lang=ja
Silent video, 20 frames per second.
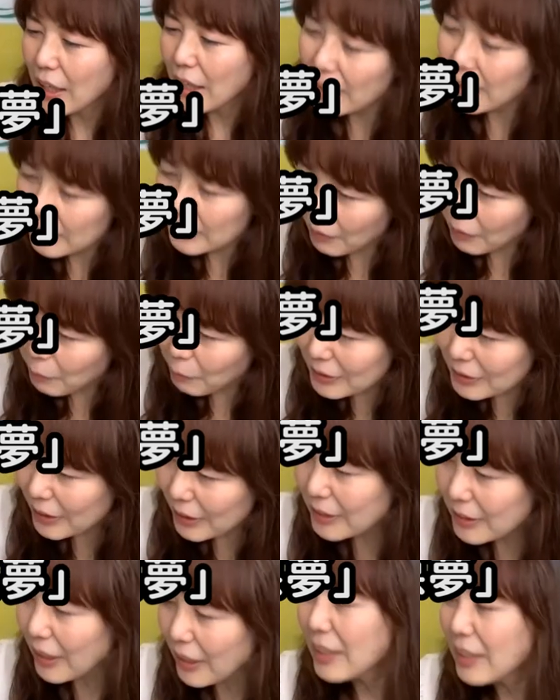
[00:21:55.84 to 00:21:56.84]
相沢
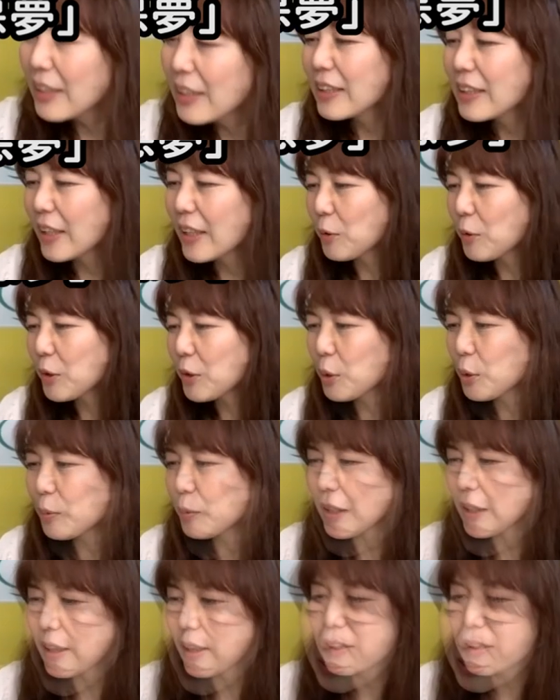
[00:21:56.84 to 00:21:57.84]
正樹さん、佐藤
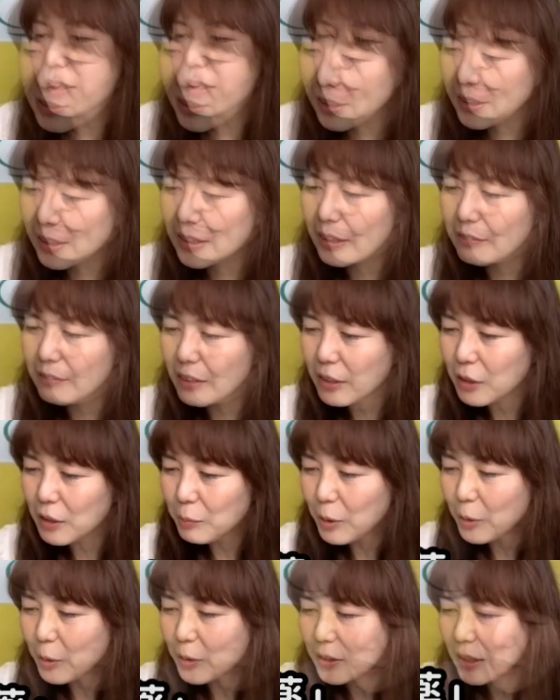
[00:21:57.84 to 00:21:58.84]
忍さん、滝沢
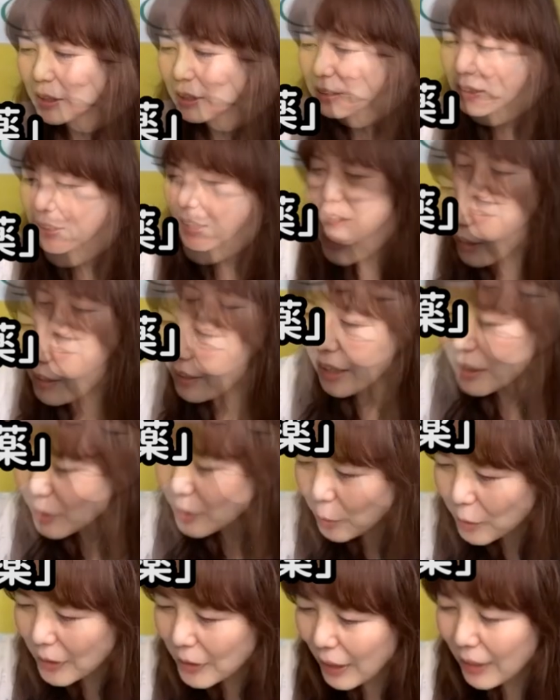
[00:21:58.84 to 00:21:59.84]
久美子さん、田原
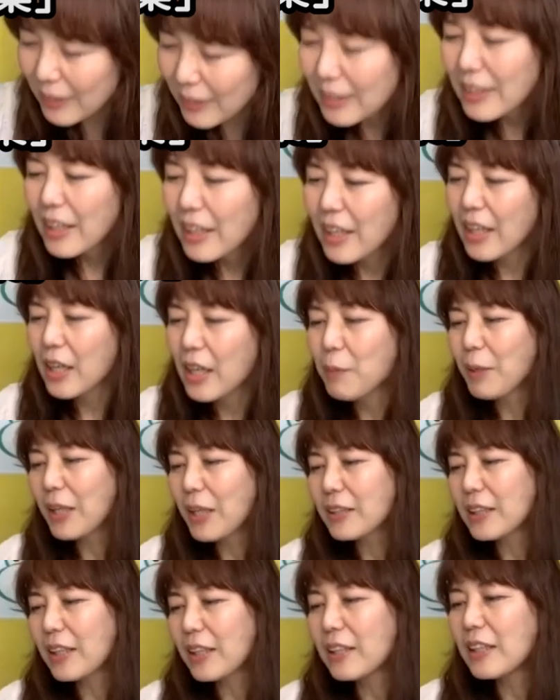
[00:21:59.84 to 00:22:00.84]
春乃さん、
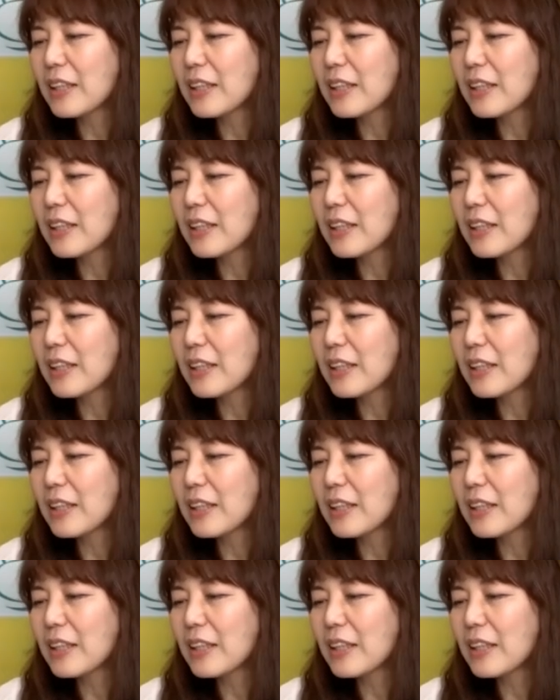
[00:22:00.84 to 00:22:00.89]
バラさ